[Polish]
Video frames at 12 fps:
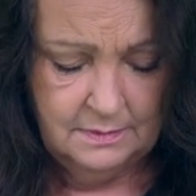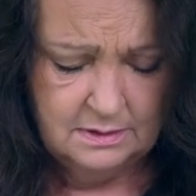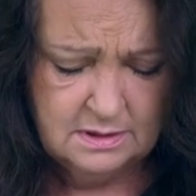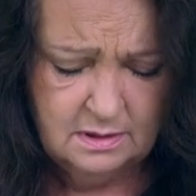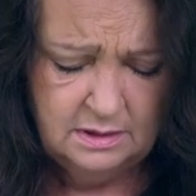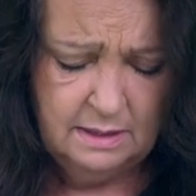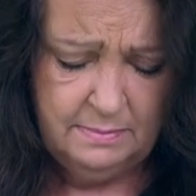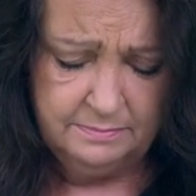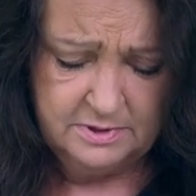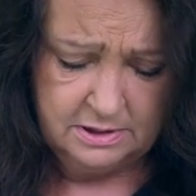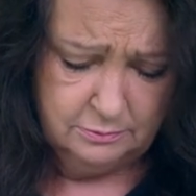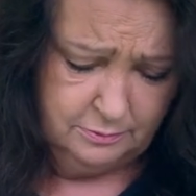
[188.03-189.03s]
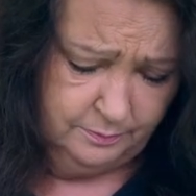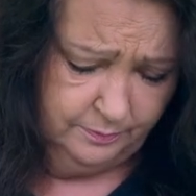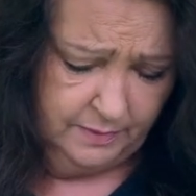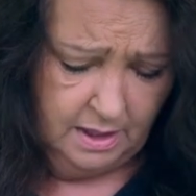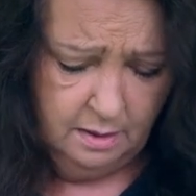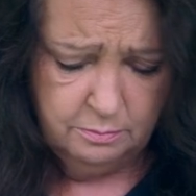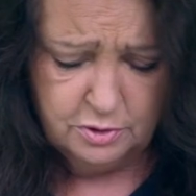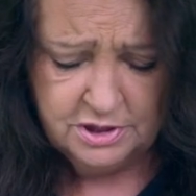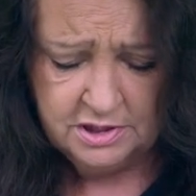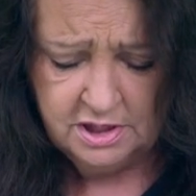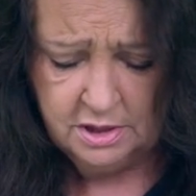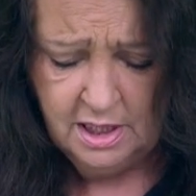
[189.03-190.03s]
Zgoda babcie.
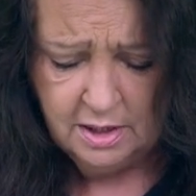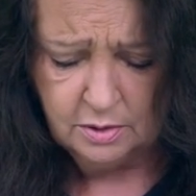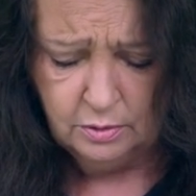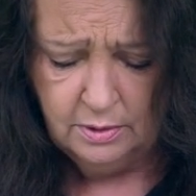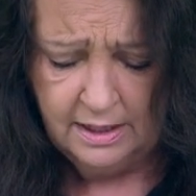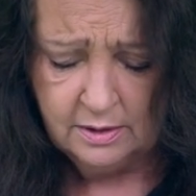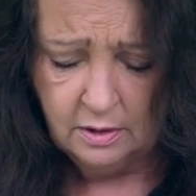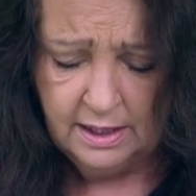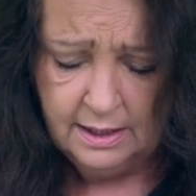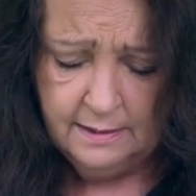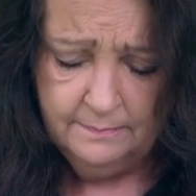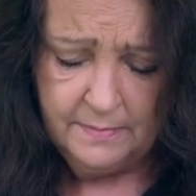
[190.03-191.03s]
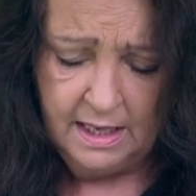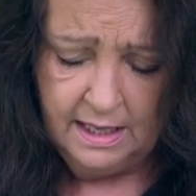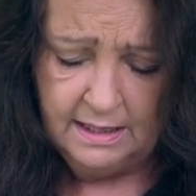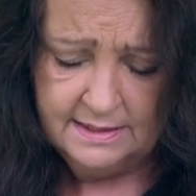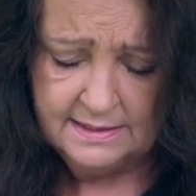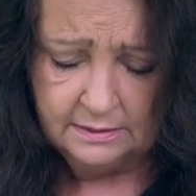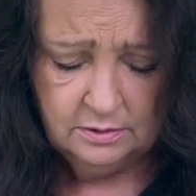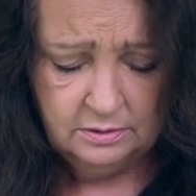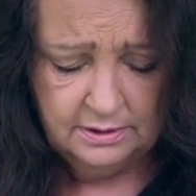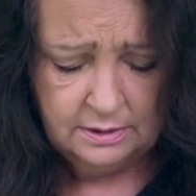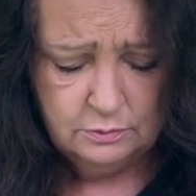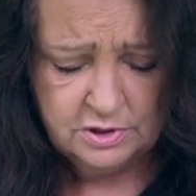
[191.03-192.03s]
Puszczę ci króla roka, ale za to
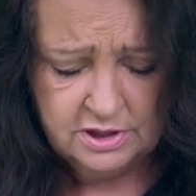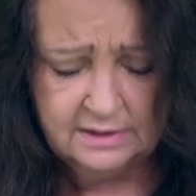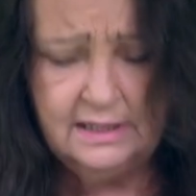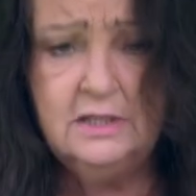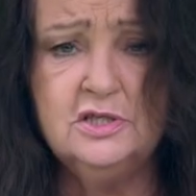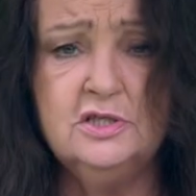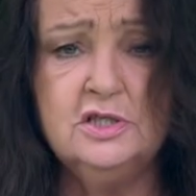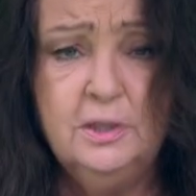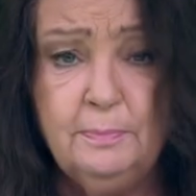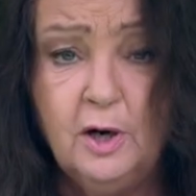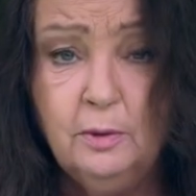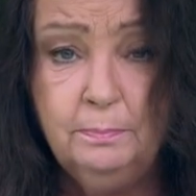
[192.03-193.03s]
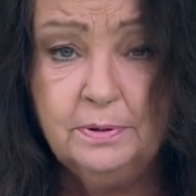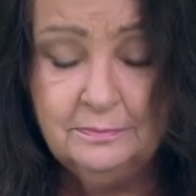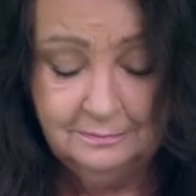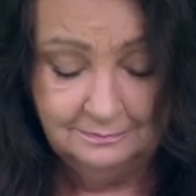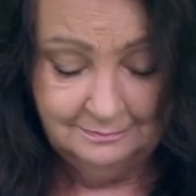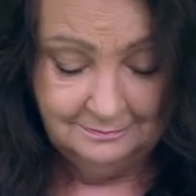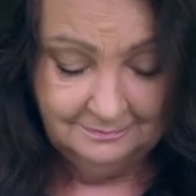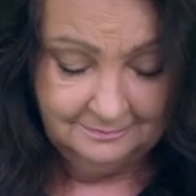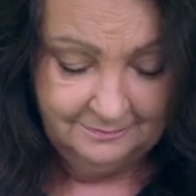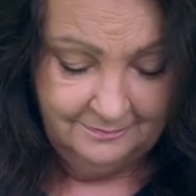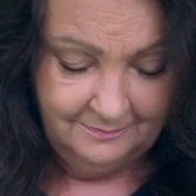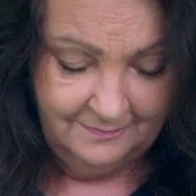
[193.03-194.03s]
naucz się tańczyć hip-hop.
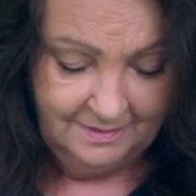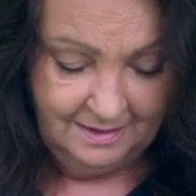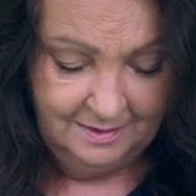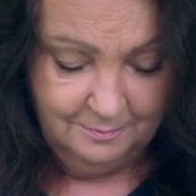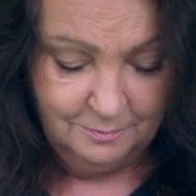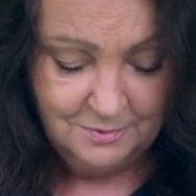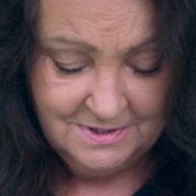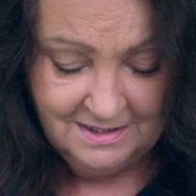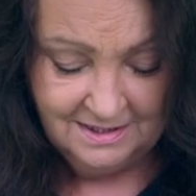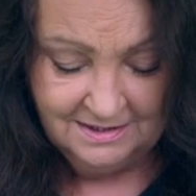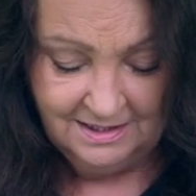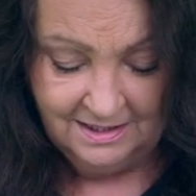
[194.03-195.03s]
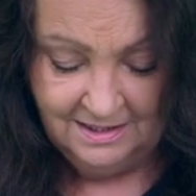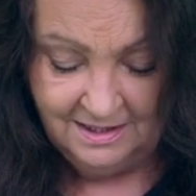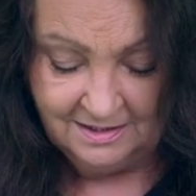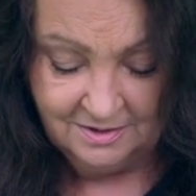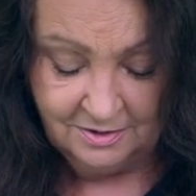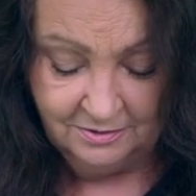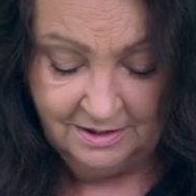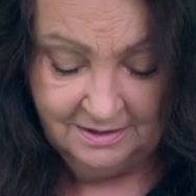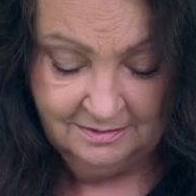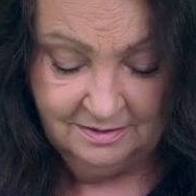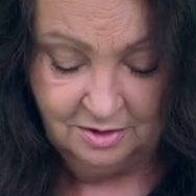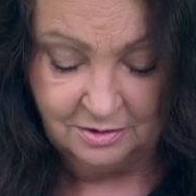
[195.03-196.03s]
Muzyka dla
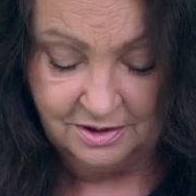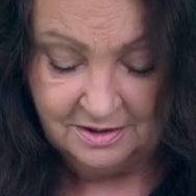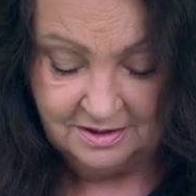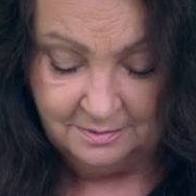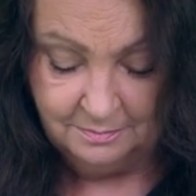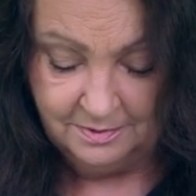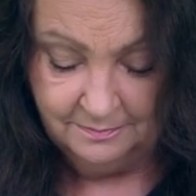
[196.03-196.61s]
elektrona to rytm.